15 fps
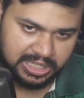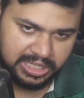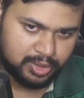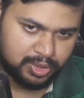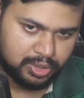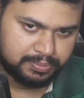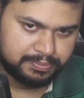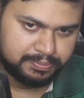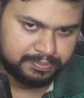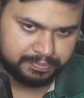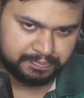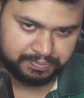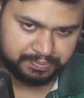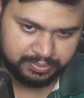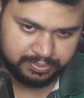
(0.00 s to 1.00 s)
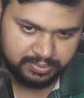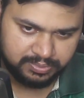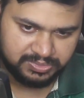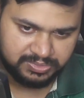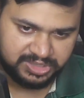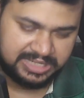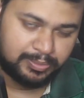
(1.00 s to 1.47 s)
এবং
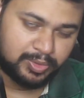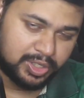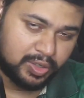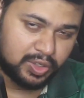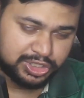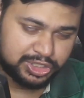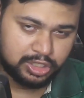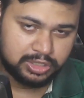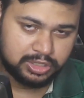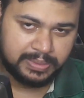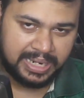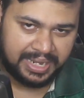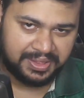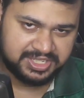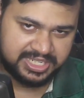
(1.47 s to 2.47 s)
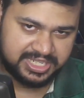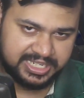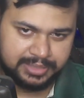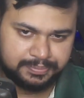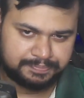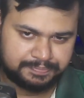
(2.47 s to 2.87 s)
যেটা মনে হচ্ছিল যে বাংলাদেশকে